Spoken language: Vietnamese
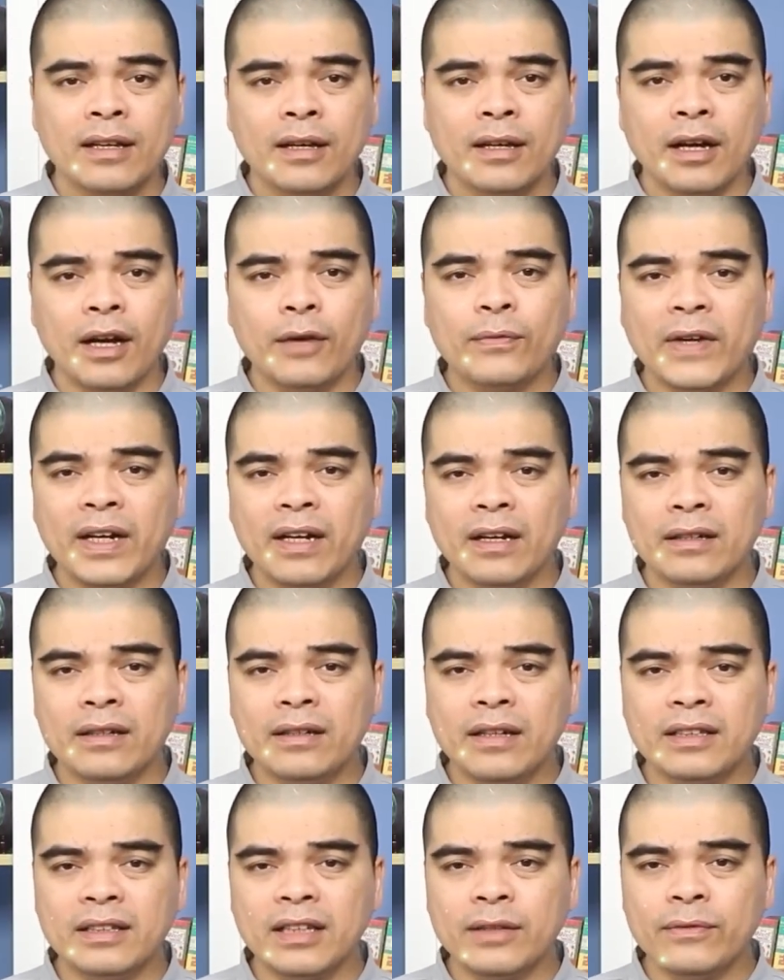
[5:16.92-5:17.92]
à, phần
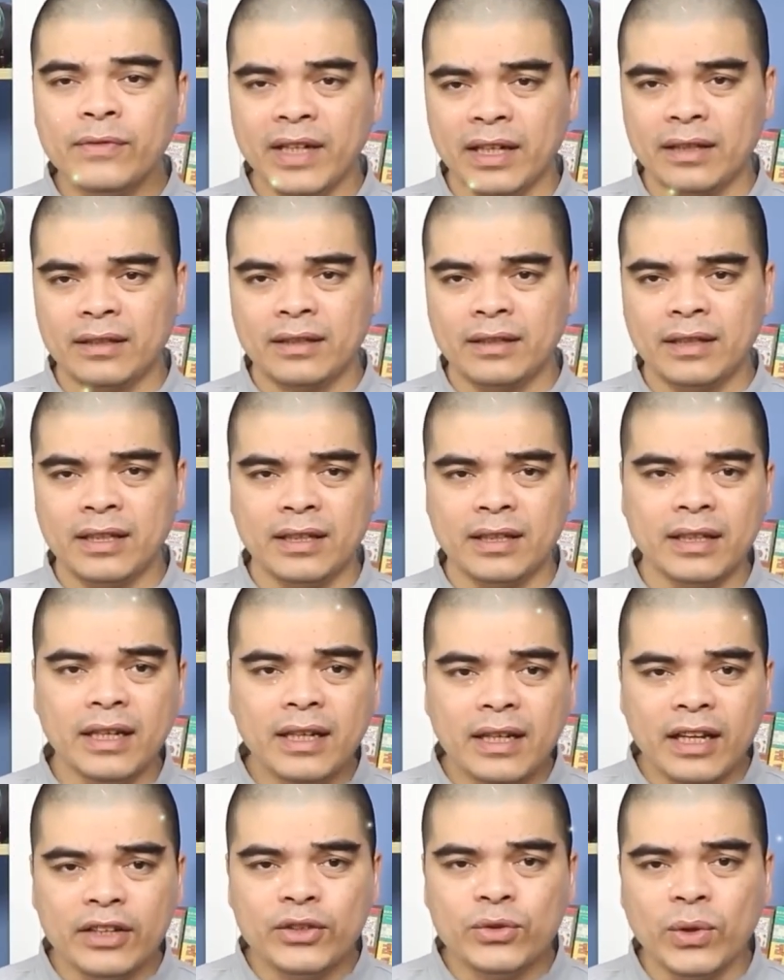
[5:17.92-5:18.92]
lớn người dân Việt thì
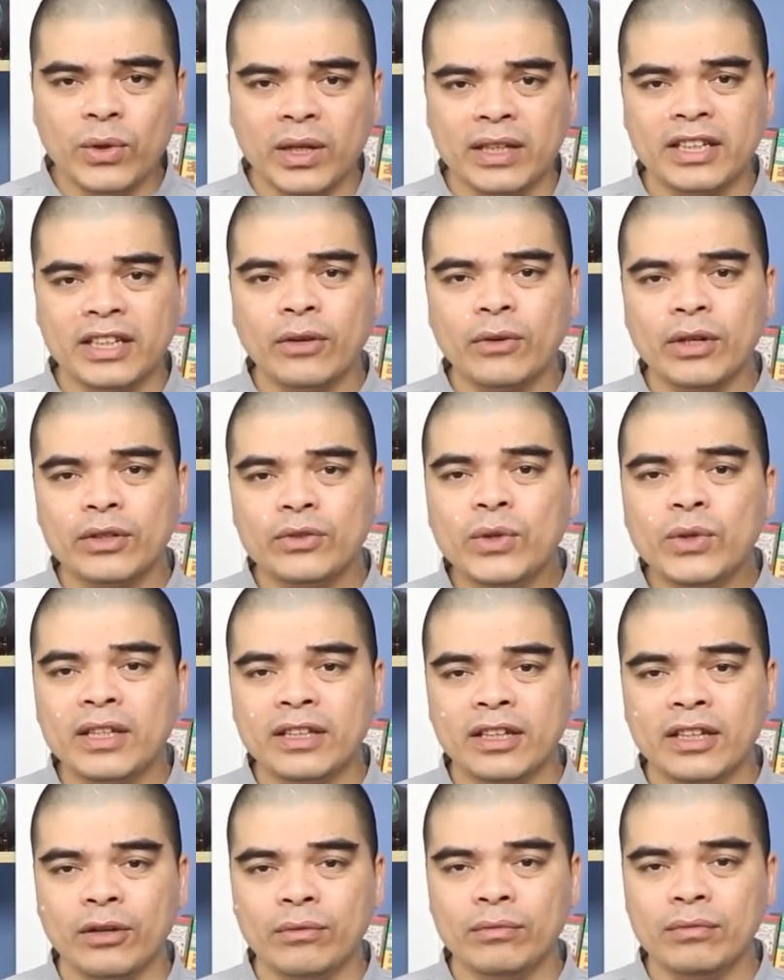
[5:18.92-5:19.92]
đi lễ chùa theo cái
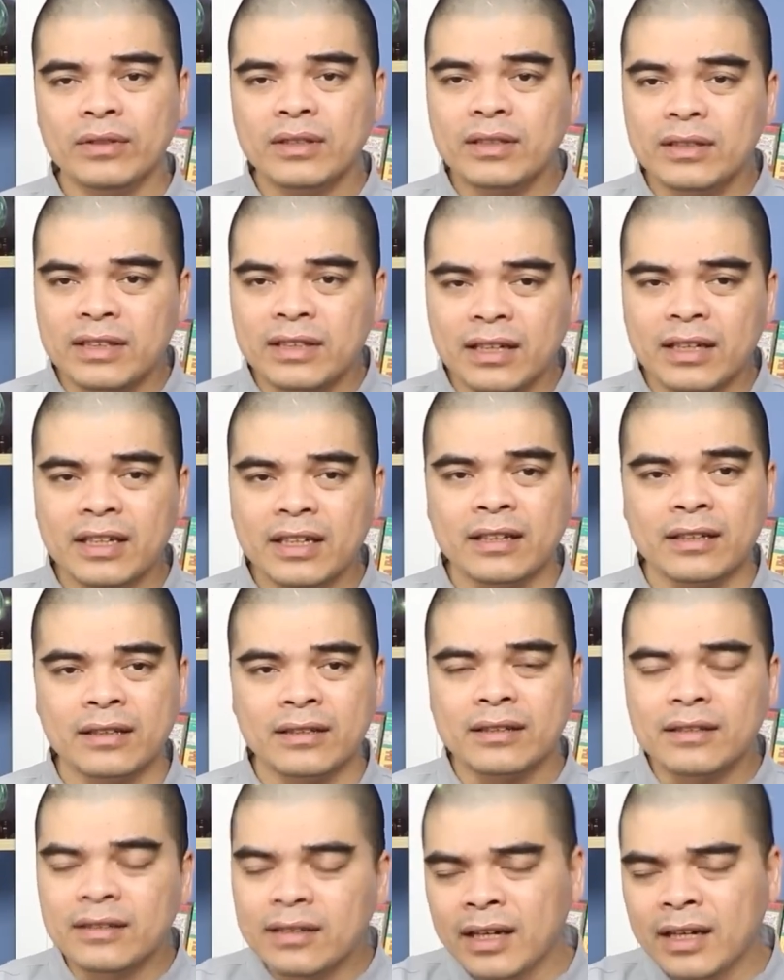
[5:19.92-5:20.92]
truyền thống gia đình
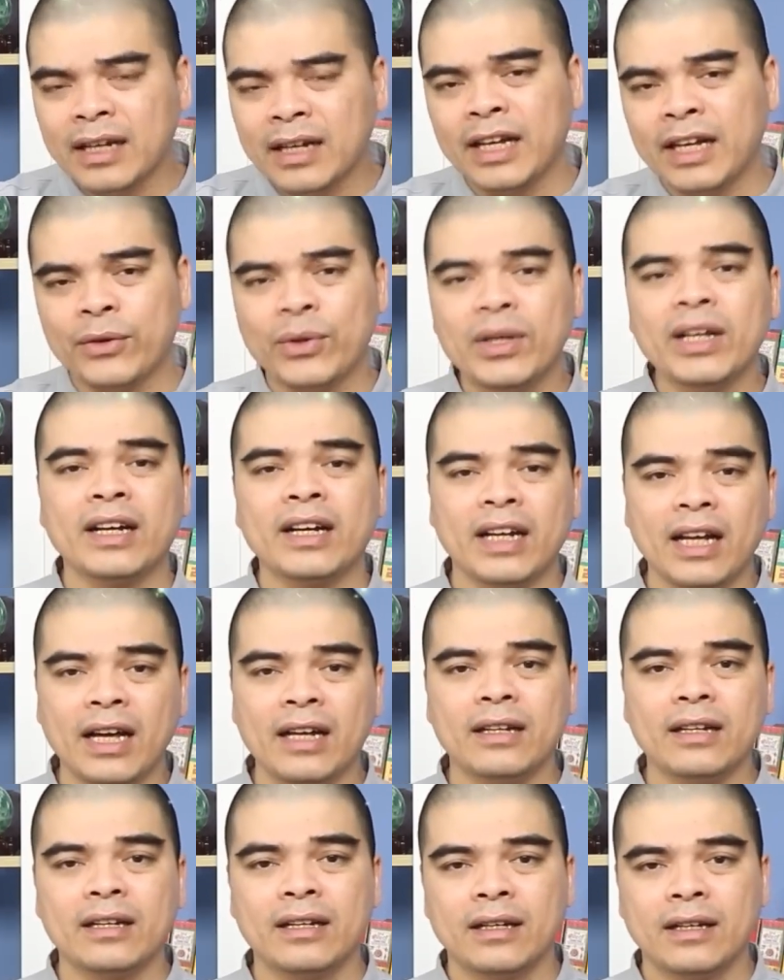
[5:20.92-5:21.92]
từ đời này qua đời khác